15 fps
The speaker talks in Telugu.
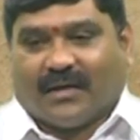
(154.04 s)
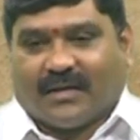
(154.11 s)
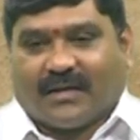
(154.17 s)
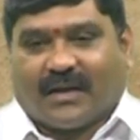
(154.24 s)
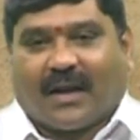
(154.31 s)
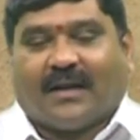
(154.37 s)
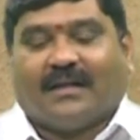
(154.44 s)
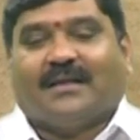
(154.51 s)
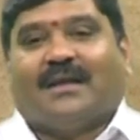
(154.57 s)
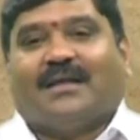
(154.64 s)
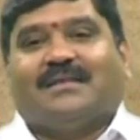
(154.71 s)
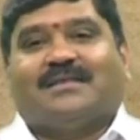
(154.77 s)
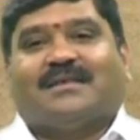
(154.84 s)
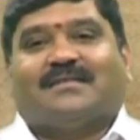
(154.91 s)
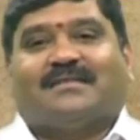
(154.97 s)
ఏదైనా
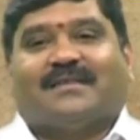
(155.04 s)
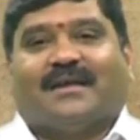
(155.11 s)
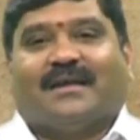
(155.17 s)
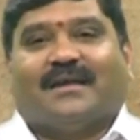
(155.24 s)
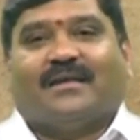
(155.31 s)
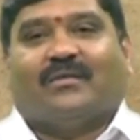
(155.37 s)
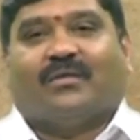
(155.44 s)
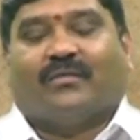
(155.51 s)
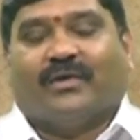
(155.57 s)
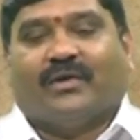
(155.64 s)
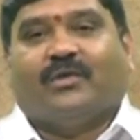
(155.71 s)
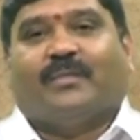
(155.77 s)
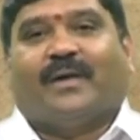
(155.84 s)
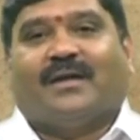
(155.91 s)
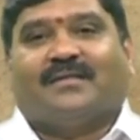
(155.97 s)
అన్నదానం చేస్తే ఒక
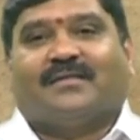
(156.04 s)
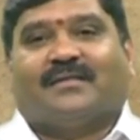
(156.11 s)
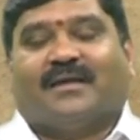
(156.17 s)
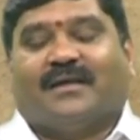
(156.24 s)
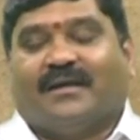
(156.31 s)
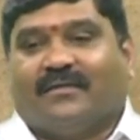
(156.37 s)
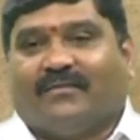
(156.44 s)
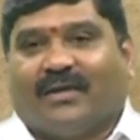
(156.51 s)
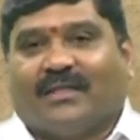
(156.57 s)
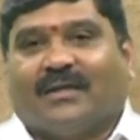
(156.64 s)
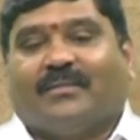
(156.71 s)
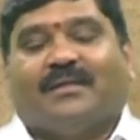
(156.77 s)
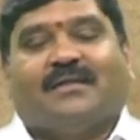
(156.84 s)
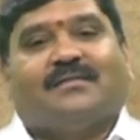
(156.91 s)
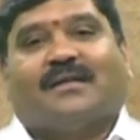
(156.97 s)
వెయ్యి రూపాయలు ఇస్తే వంద
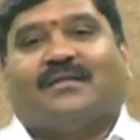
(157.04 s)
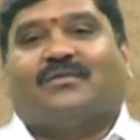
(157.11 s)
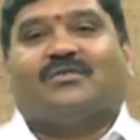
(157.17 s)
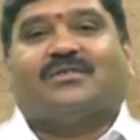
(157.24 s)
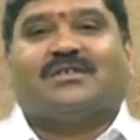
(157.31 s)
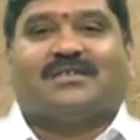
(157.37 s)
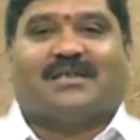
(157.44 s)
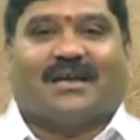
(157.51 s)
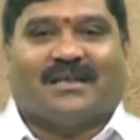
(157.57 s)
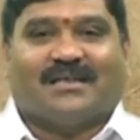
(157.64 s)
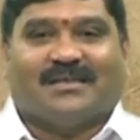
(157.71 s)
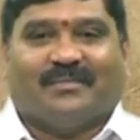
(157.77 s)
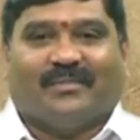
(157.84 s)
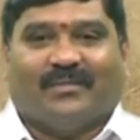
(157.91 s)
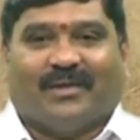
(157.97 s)
మంది
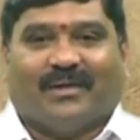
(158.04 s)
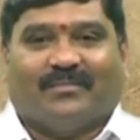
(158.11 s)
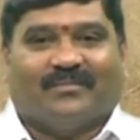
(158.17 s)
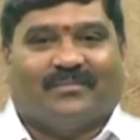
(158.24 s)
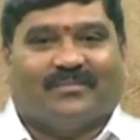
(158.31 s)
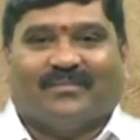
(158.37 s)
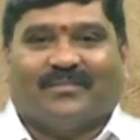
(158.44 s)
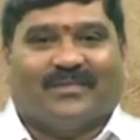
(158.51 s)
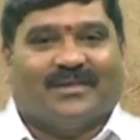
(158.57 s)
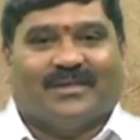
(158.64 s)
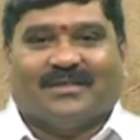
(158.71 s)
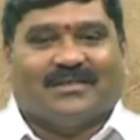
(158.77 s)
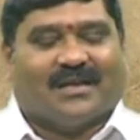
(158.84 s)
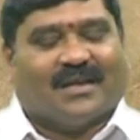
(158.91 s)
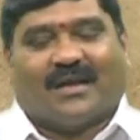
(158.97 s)
సంతోషించారని చెప్పి మనం
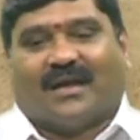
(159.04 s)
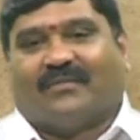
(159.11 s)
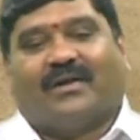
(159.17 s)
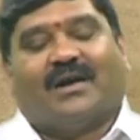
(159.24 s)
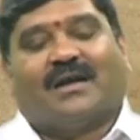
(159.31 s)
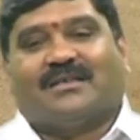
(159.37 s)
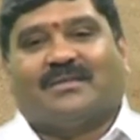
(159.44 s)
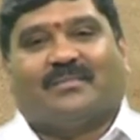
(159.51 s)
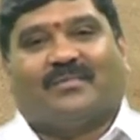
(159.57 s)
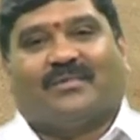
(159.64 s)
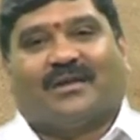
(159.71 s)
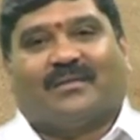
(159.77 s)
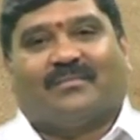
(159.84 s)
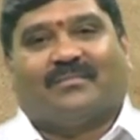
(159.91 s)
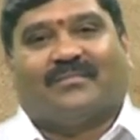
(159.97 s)
చాలా గర్వంగా
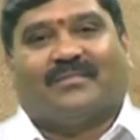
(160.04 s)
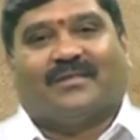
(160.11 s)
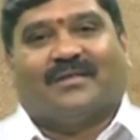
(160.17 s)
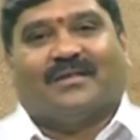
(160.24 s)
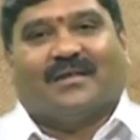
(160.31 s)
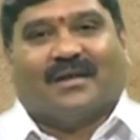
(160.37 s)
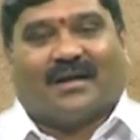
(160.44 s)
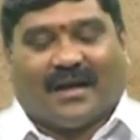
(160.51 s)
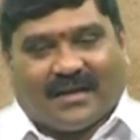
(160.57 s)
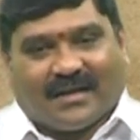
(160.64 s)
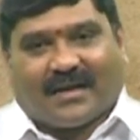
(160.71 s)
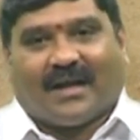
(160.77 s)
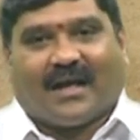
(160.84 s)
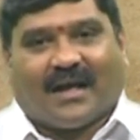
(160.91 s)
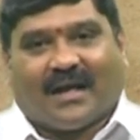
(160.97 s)
చెప్పుకుంటాం కానీ
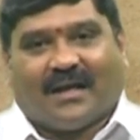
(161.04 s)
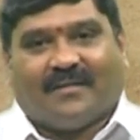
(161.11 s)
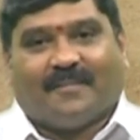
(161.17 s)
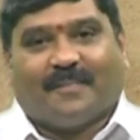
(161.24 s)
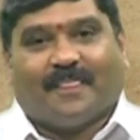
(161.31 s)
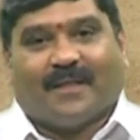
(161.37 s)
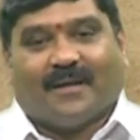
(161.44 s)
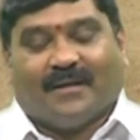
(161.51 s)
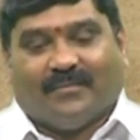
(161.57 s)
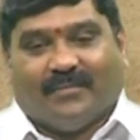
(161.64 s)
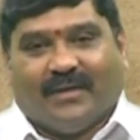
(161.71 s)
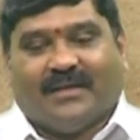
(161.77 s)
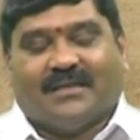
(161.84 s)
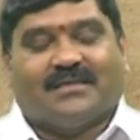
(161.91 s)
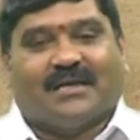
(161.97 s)
ఇక్కడ
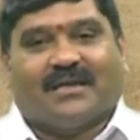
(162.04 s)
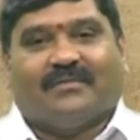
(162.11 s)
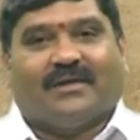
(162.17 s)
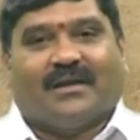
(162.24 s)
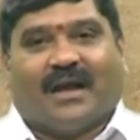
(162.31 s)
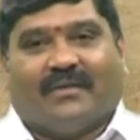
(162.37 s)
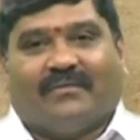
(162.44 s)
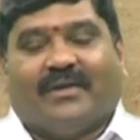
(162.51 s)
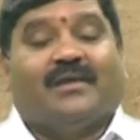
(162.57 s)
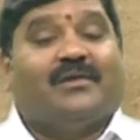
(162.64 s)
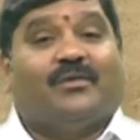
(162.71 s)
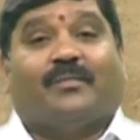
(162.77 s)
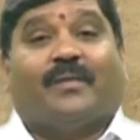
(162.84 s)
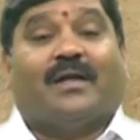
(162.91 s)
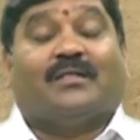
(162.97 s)
మీరు ఇచ్చేటువంటి ఆ వెయ్యి
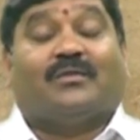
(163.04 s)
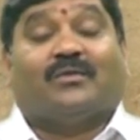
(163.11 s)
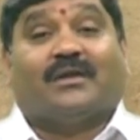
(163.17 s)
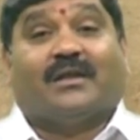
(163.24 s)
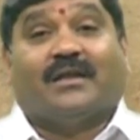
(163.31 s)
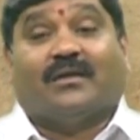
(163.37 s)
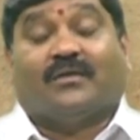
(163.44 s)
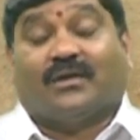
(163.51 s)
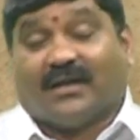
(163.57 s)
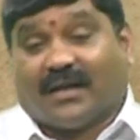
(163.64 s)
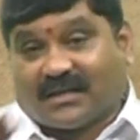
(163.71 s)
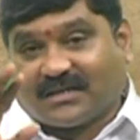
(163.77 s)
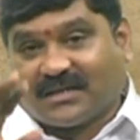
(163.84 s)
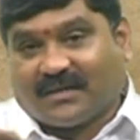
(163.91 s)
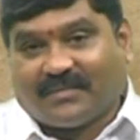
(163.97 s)
రూపాయలతోటి కొన్ని
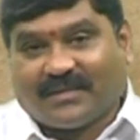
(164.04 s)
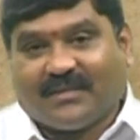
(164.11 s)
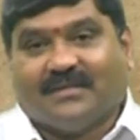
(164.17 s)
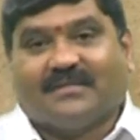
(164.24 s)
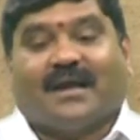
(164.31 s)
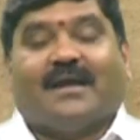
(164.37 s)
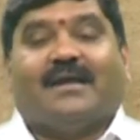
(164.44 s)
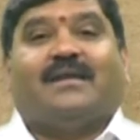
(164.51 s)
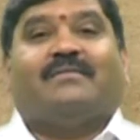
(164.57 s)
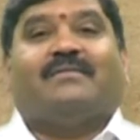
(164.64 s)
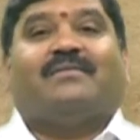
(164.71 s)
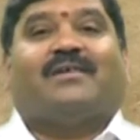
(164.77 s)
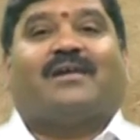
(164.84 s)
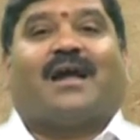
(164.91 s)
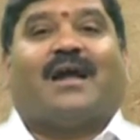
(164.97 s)
లక్షల మంది సాయి టీవీ
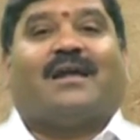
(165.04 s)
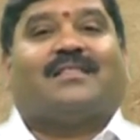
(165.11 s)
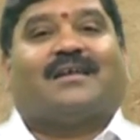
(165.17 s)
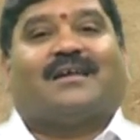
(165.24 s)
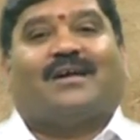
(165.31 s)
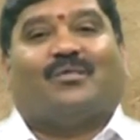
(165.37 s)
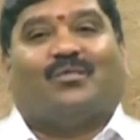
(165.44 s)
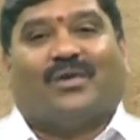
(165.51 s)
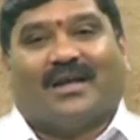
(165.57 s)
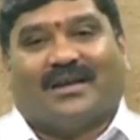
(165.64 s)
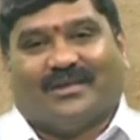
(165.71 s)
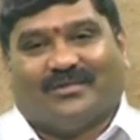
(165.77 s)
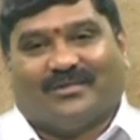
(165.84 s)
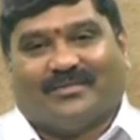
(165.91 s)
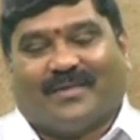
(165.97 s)
ద్వారా ఆనందంగా ఉన్నారు
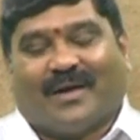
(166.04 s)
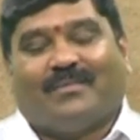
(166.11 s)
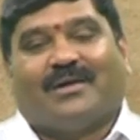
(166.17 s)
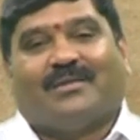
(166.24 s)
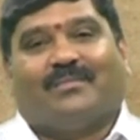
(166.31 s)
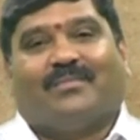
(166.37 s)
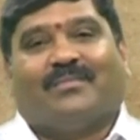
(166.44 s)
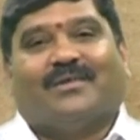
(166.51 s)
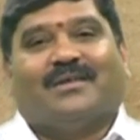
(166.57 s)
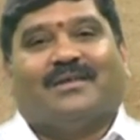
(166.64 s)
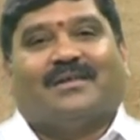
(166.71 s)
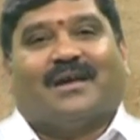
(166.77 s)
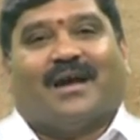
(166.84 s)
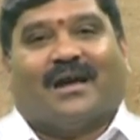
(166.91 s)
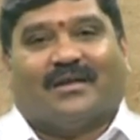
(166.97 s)
ఈరోజు బాబాను
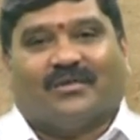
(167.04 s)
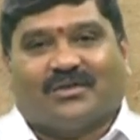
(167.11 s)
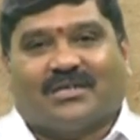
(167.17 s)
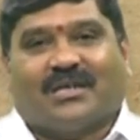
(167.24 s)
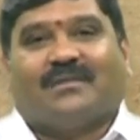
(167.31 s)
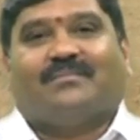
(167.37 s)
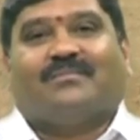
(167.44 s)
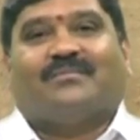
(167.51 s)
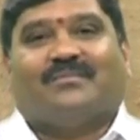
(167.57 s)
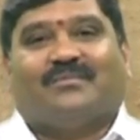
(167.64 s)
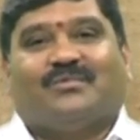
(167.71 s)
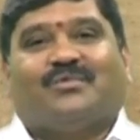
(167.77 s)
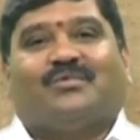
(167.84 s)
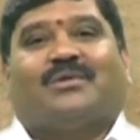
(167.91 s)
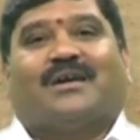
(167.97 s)
అనుక్షణం
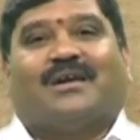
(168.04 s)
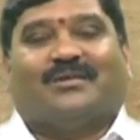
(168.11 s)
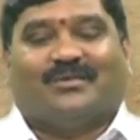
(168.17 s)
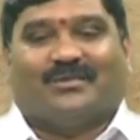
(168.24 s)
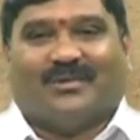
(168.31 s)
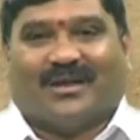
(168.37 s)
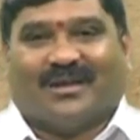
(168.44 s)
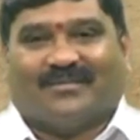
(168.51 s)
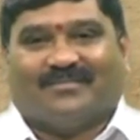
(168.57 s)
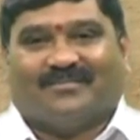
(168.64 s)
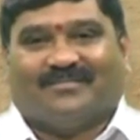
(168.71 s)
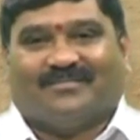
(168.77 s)
చూడగలుగుతున్నారు